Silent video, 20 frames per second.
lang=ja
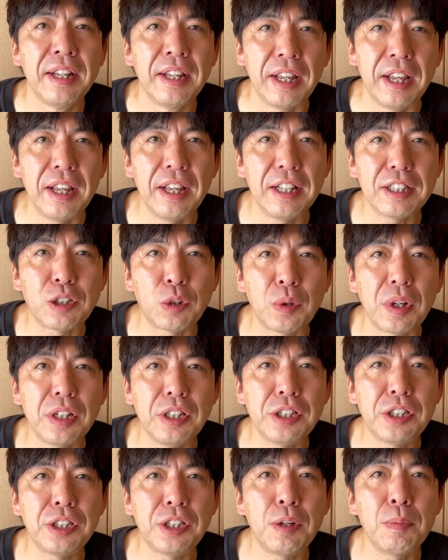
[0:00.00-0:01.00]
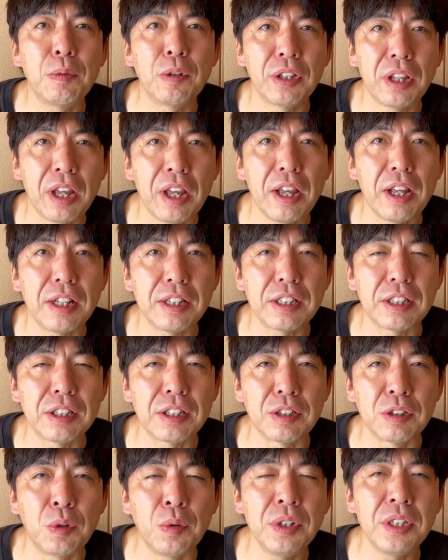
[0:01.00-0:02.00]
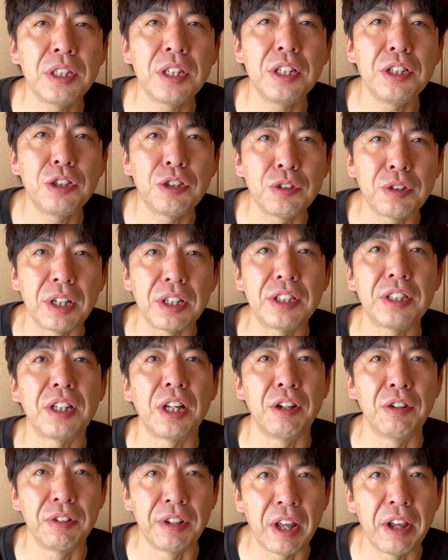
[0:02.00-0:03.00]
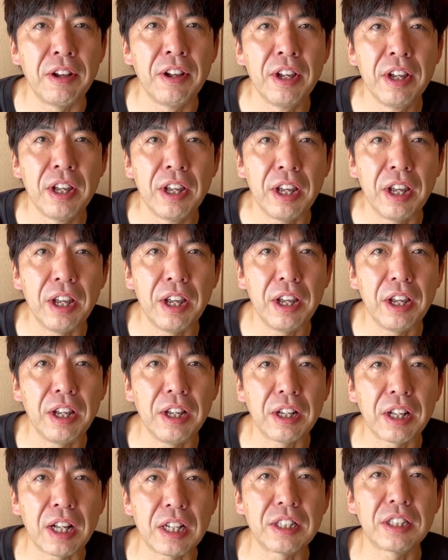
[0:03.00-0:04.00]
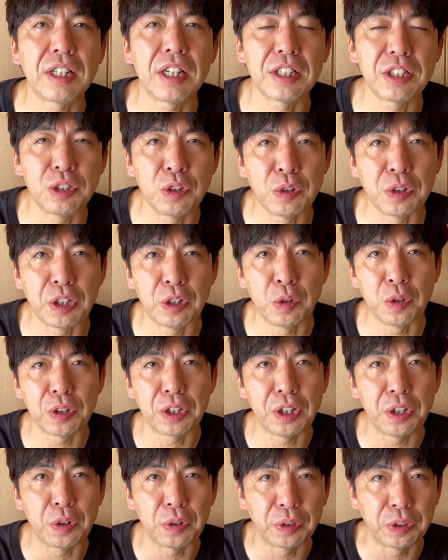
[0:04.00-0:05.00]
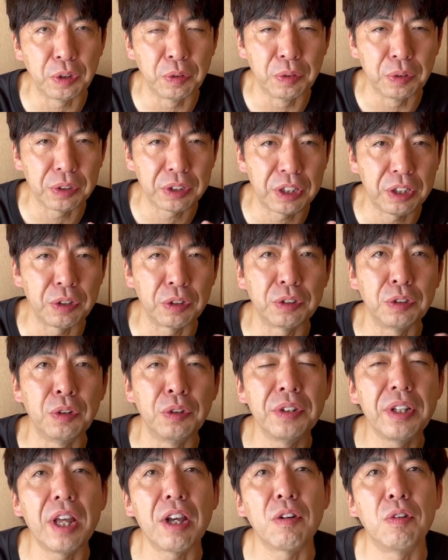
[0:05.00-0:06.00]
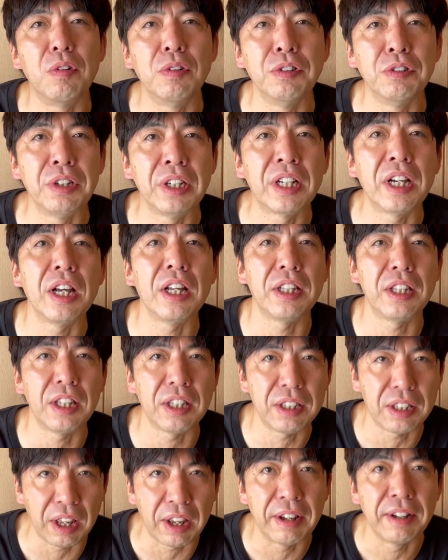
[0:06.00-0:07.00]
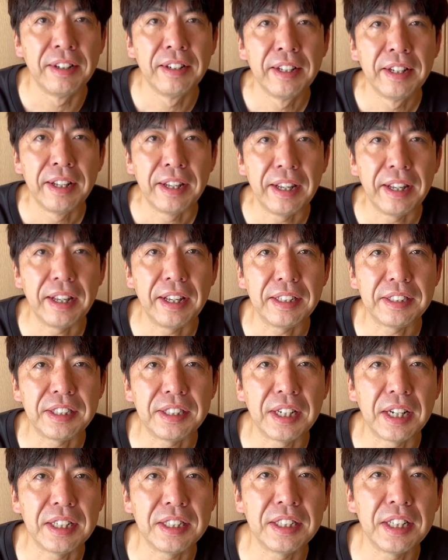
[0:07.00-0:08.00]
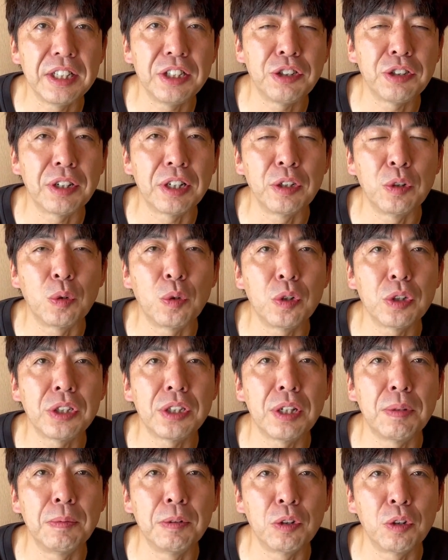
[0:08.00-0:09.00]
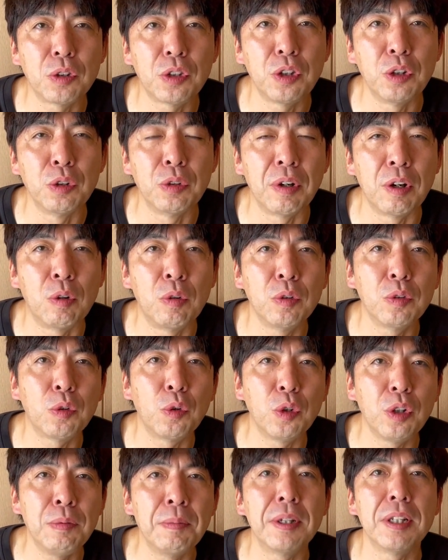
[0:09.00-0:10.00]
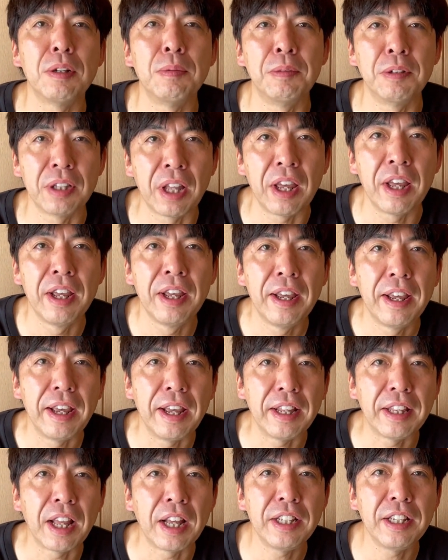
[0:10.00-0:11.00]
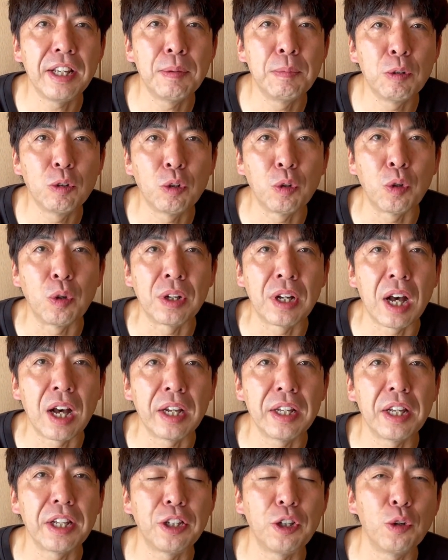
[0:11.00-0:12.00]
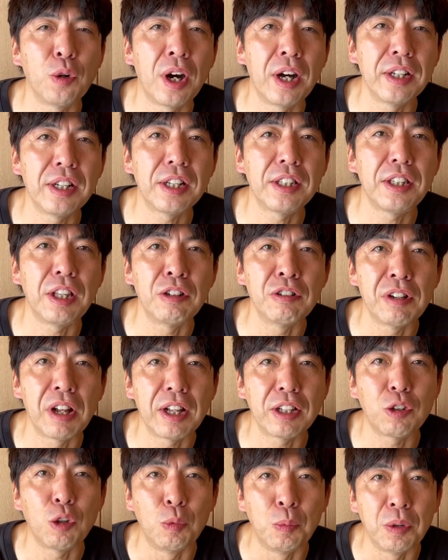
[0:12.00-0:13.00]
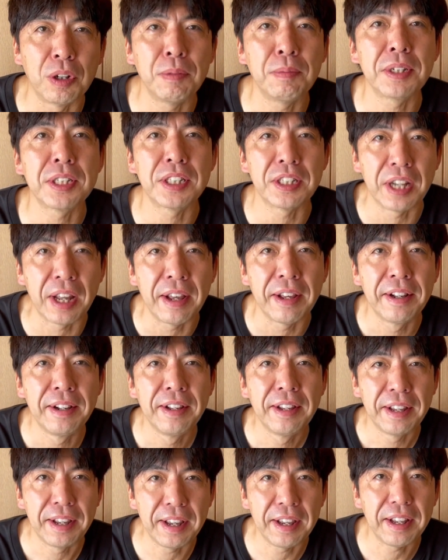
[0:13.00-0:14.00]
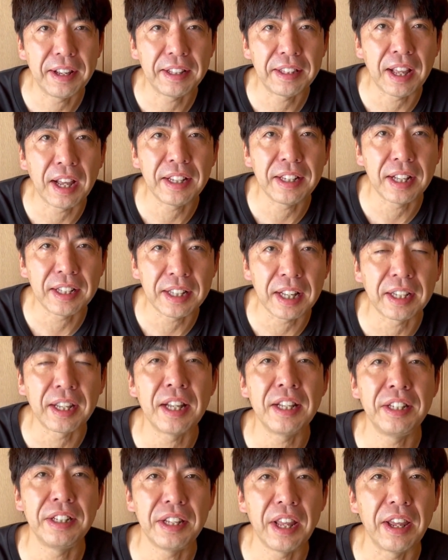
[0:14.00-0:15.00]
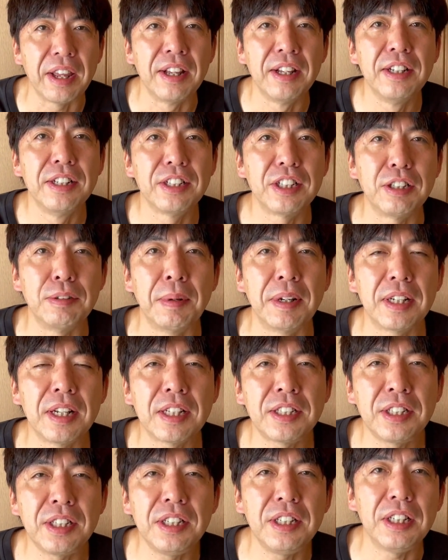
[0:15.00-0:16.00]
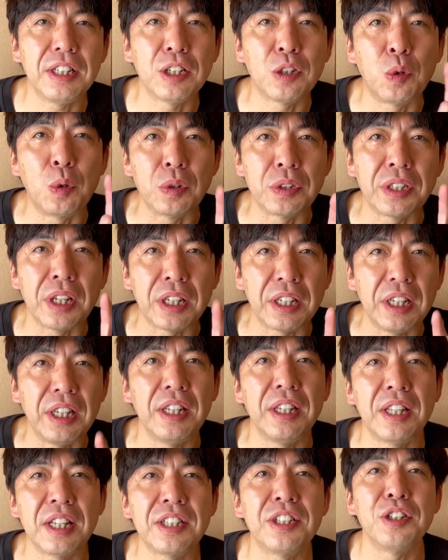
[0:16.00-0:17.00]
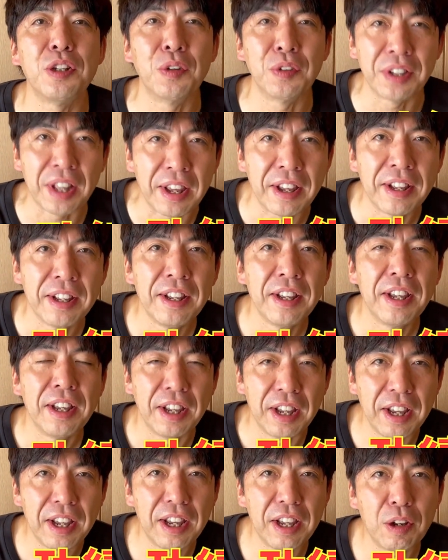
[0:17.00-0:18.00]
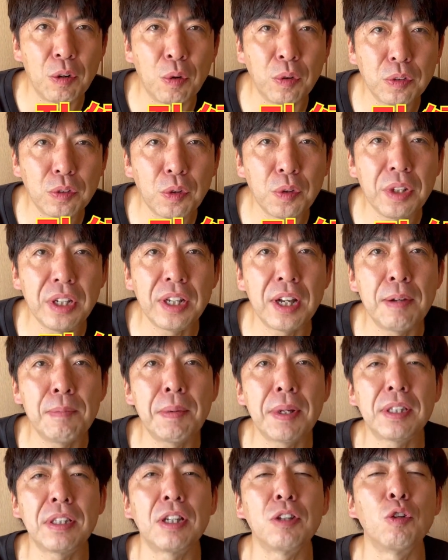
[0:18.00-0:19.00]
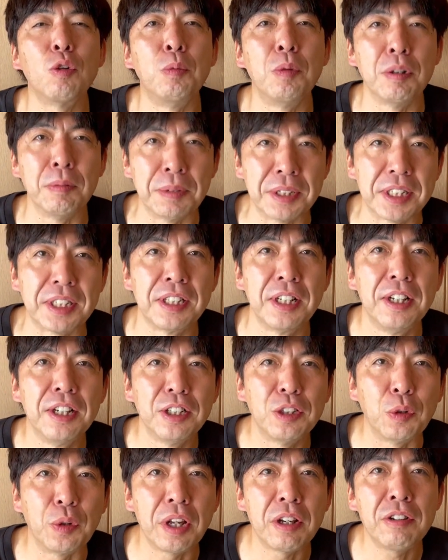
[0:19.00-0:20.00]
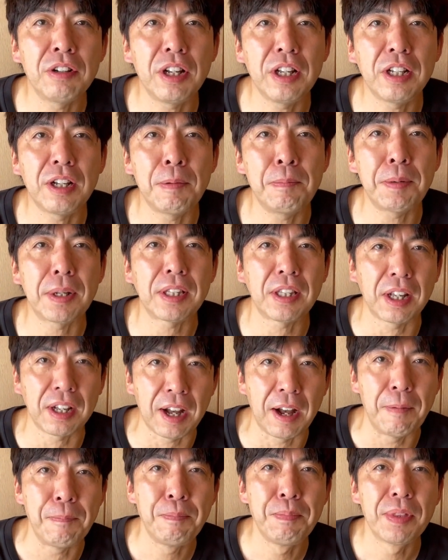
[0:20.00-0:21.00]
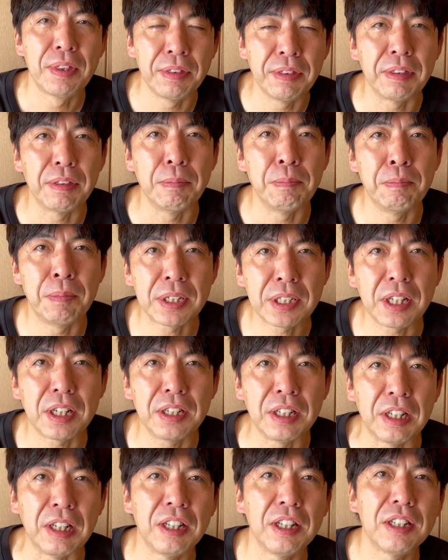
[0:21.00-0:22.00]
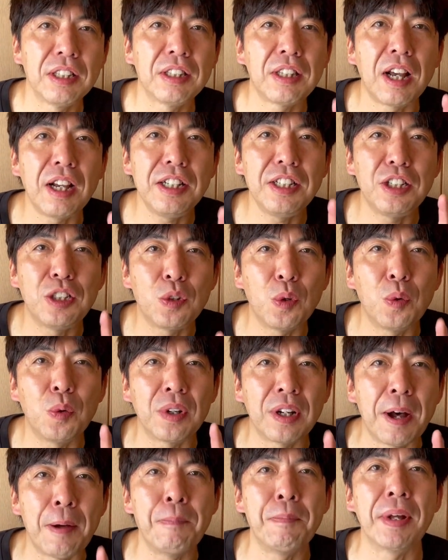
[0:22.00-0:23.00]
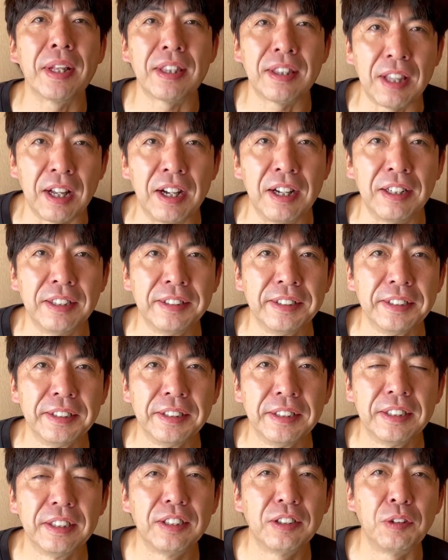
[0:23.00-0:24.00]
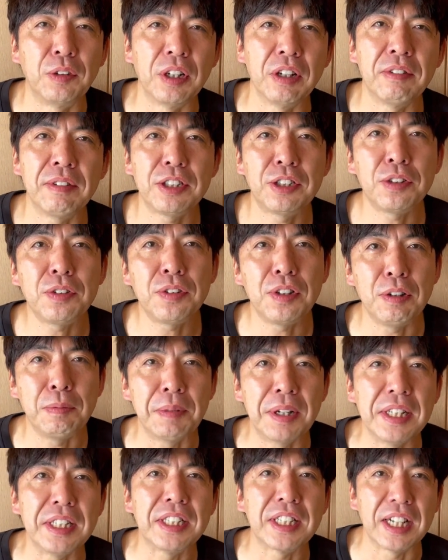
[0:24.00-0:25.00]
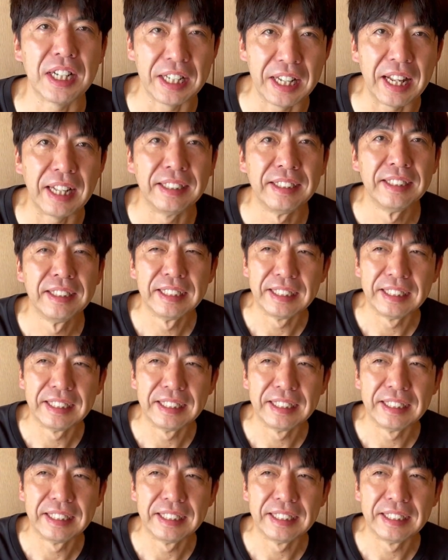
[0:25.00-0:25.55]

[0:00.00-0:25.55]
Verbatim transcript: えー、それにしてもね、すごい選手でしたよね。えー、数々の日本記録を記録をね、こう塗り替えてって、えーえー、白井選手が残したものっていうのは本当今でもね、えダイヤモンドの輝きを放ってるなと思いますね、えダイヤだけにね素晴らしい功績ですよね、え本当に頑張ったと思いますどれぐらい頑張ったかうんまさに体操頑張った。これはちょっといまいちかね。